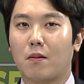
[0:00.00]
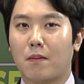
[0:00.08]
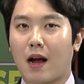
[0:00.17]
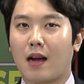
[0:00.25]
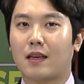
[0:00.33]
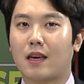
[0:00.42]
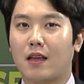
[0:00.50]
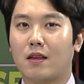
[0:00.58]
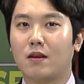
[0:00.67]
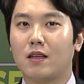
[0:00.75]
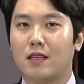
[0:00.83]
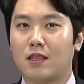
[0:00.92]
원,
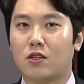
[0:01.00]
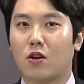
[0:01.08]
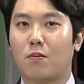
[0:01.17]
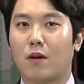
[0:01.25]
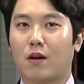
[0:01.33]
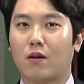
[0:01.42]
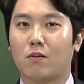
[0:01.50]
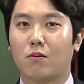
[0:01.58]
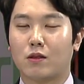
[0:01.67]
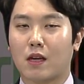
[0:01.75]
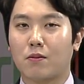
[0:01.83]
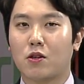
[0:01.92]
많게는 2000만 원,
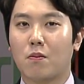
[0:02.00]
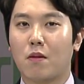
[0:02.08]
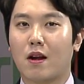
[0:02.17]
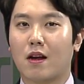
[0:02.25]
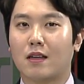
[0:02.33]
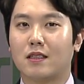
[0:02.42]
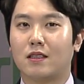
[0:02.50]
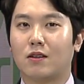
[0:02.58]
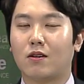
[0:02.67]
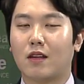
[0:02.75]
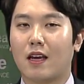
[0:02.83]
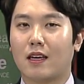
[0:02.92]
뭐 3000만 원까지
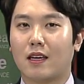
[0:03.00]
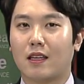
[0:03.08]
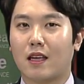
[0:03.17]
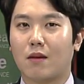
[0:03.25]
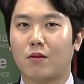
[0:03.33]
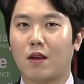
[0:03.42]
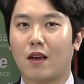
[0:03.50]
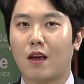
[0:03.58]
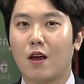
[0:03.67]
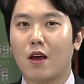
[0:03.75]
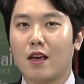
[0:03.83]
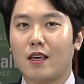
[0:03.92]
늘어나 있기 때문에
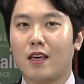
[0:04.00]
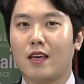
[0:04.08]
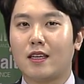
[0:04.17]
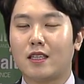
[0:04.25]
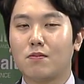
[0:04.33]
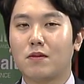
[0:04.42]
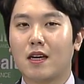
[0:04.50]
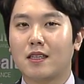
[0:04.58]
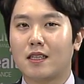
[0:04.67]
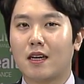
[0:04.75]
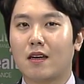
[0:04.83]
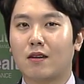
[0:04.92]
이 심장
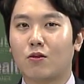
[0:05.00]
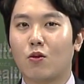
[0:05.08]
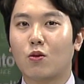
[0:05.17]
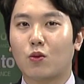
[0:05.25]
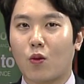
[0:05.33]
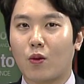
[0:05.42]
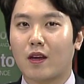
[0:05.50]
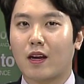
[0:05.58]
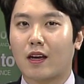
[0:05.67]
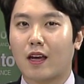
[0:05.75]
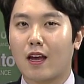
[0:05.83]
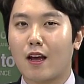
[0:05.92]
질환도
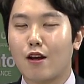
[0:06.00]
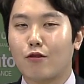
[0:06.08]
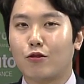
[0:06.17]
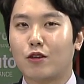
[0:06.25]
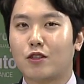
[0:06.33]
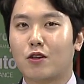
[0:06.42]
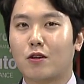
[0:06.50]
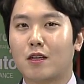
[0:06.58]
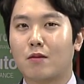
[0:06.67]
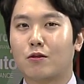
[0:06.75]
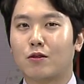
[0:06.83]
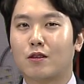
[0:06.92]
동일하게 우리
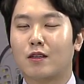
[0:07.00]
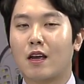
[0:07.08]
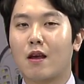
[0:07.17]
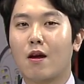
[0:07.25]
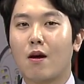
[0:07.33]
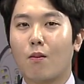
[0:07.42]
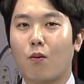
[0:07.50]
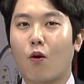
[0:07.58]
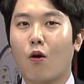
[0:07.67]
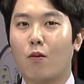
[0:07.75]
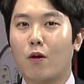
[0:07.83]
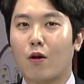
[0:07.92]
시청자분들의
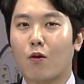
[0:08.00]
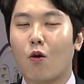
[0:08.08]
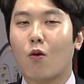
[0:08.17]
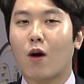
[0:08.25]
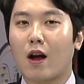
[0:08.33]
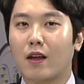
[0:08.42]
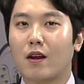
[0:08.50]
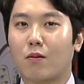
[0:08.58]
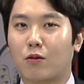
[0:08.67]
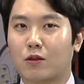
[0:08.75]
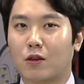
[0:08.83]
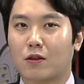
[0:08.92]
보험을 꼭 확인해
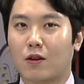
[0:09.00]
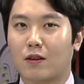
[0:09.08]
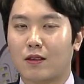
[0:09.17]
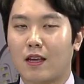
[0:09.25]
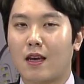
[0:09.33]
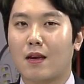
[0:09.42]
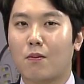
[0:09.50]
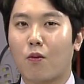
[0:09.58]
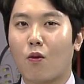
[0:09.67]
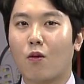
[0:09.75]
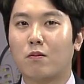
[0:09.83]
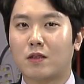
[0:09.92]
보셔서 내
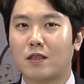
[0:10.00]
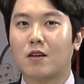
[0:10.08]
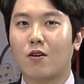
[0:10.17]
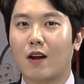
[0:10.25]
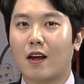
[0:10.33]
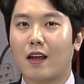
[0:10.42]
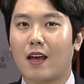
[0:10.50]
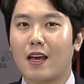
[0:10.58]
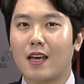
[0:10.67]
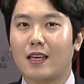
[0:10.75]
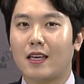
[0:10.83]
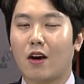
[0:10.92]
보험 증권 안에
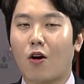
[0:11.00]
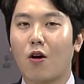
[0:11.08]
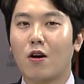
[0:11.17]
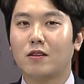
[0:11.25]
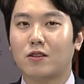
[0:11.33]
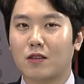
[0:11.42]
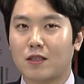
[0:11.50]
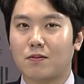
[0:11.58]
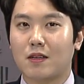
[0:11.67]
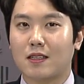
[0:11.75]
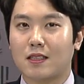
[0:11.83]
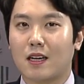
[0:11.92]
이 음. 허혈성
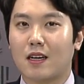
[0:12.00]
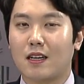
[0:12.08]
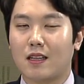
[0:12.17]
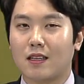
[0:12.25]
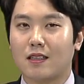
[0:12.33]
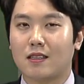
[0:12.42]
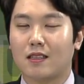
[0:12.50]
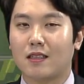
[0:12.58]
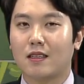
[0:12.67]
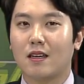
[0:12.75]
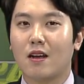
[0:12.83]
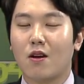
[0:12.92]
심장 질환이
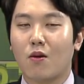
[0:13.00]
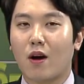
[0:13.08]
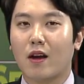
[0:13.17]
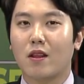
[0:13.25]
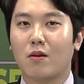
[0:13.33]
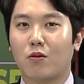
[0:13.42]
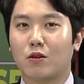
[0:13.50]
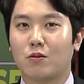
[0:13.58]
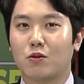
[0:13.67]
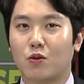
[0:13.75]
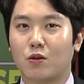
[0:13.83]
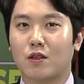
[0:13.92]
있는지를 확인해
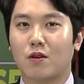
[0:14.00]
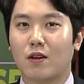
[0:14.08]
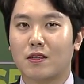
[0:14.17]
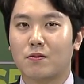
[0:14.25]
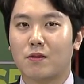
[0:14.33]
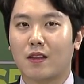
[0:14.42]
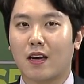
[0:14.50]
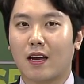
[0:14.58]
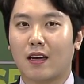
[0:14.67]
보시면 좋으실 것 같습니다.